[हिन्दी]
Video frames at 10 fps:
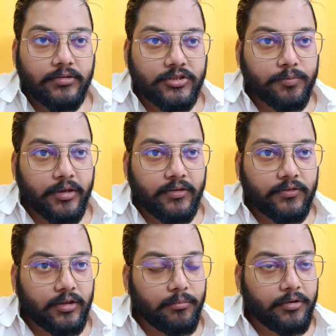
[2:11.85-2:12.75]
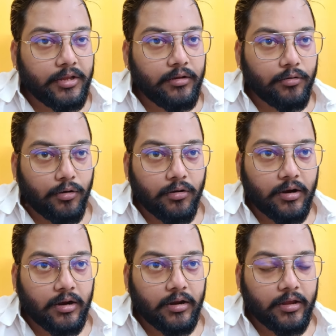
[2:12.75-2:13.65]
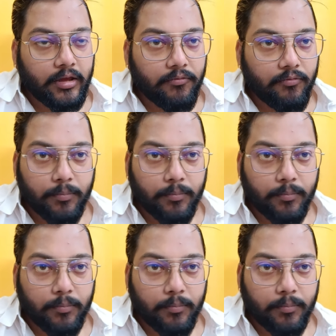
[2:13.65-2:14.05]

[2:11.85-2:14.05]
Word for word: जिसमें सी एम टी ग्लॉक के